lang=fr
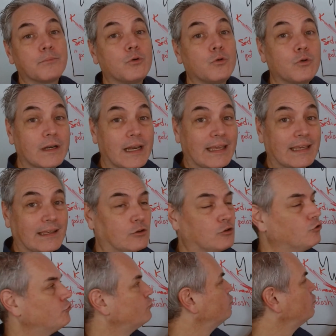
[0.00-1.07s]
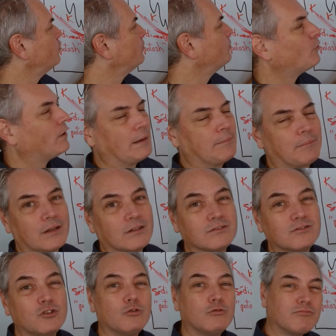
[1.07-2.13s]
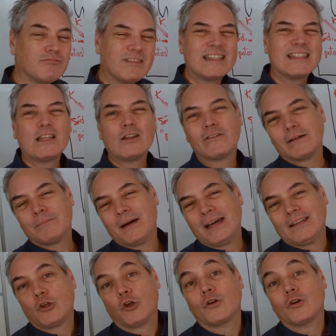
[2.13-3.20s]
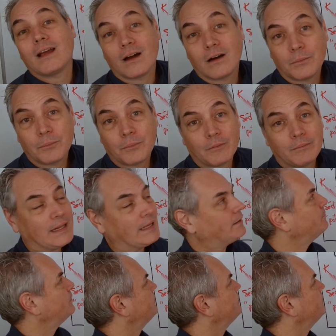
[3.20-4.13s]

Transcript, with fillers: pour l'agriculture, pour les plantes. Donc, ça ne devrait pas être un grand problème.